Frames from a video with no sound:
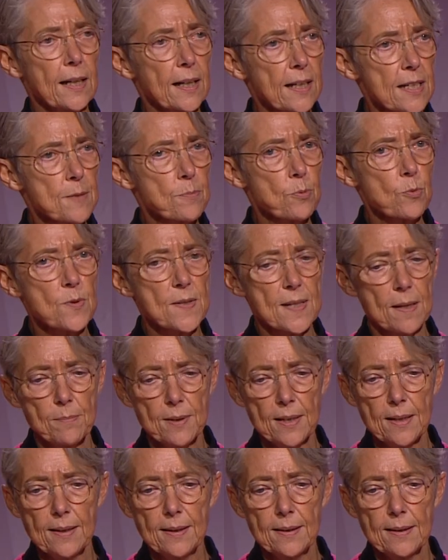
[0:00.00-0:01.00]

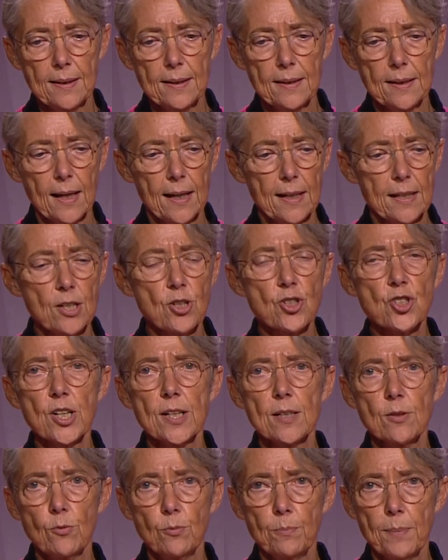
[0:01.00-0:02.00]
responsabilités à
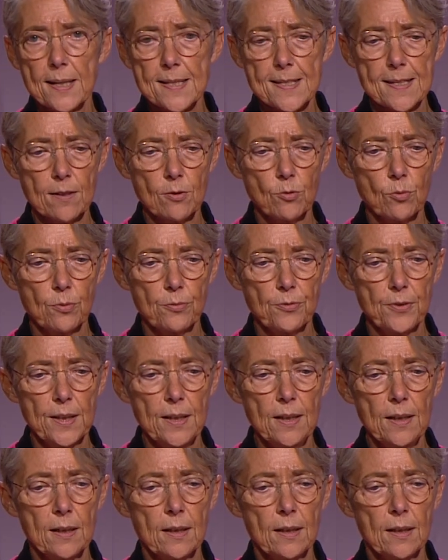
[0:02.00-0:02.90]
l'échelle du bassin de vie,